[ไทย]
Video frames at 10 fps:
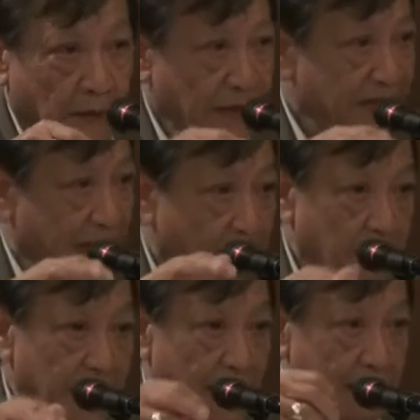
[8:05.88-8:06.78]
ว่าเป็นสาม
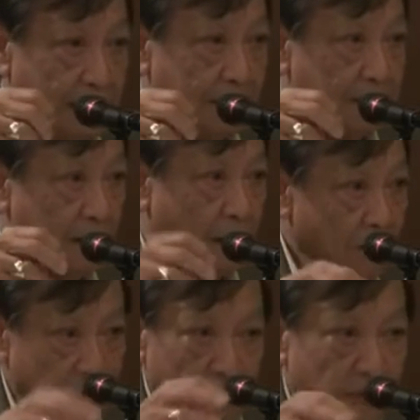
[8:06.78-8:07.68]
อำนาจแล้ว
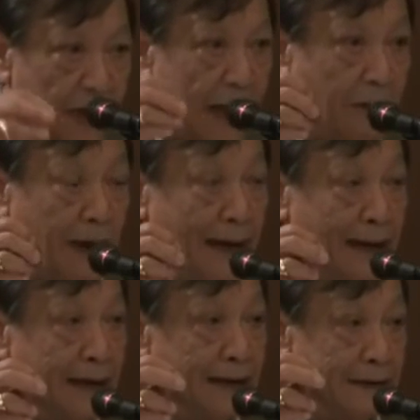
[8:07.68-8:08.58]
เขาจะต้องไม่ก้าวไก่
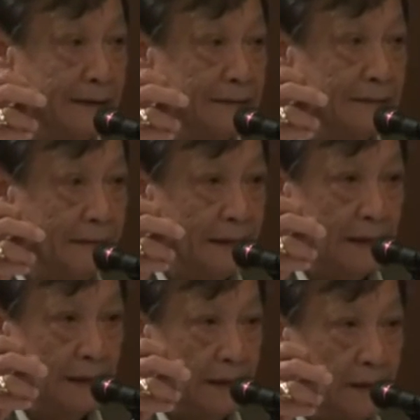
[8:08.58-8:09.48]
กันเนี่ย
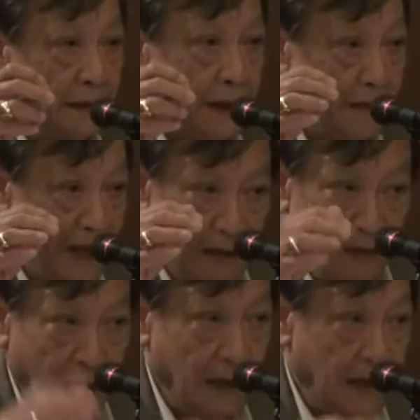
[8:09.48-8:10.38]
ทำได้อ
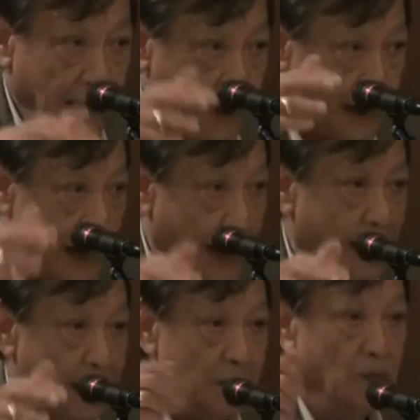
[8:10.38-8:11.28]
ย่างมากคือแค่
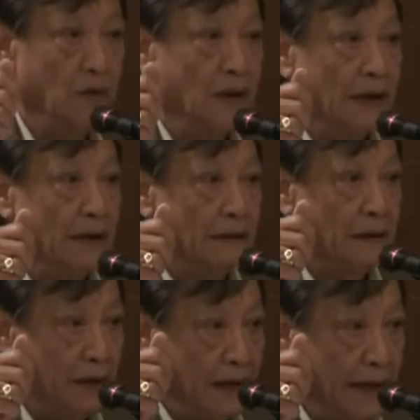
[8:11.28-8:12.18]
คานและดุลกัน
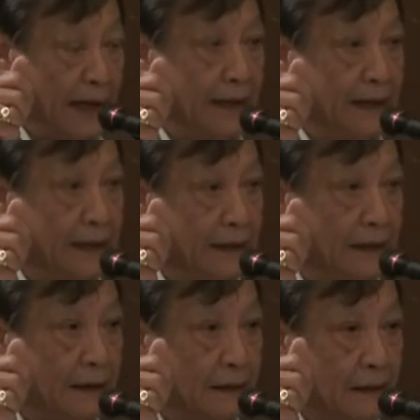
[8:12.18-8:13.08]
เท่านั้นเองเนี่
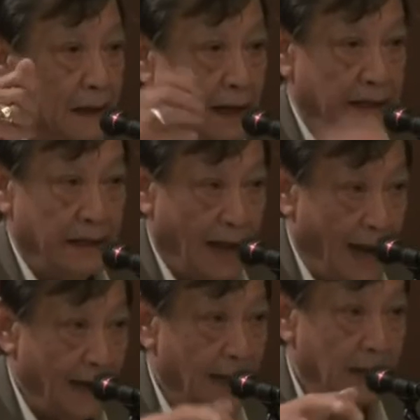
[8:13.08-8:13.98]
ยะละที่จะ
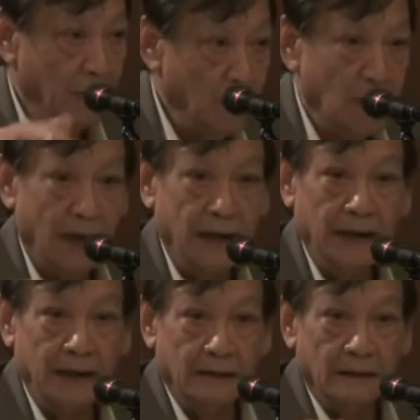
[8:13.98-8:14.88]
คานกันและดุลกัน
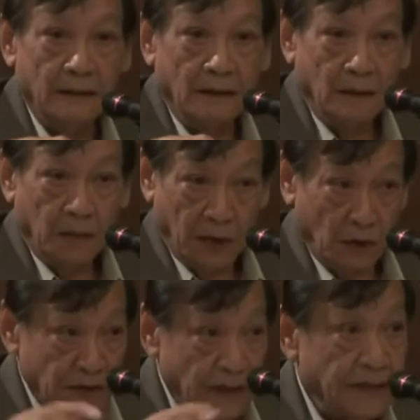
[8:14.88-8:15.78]
เนี่ย มันก็
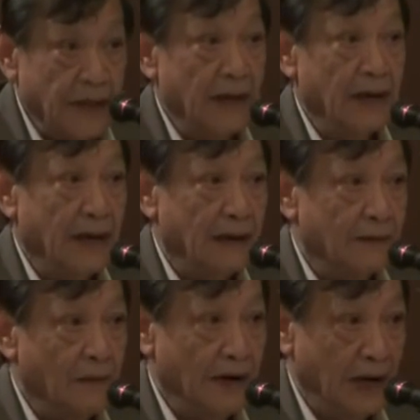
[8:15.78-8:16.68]
ต้องชัดเจนนะฮะ
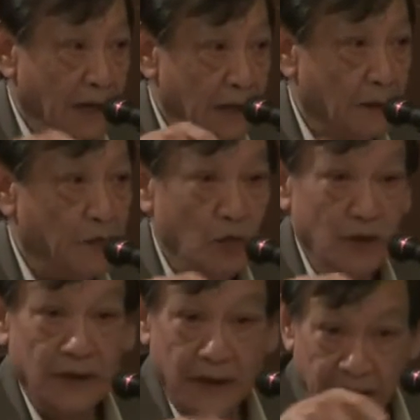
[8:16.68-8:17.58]
ว่าในรัฐธรรมนู
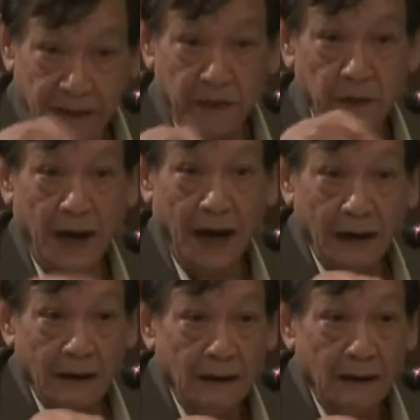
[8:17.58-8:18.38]
ญเขียนไว้ว่า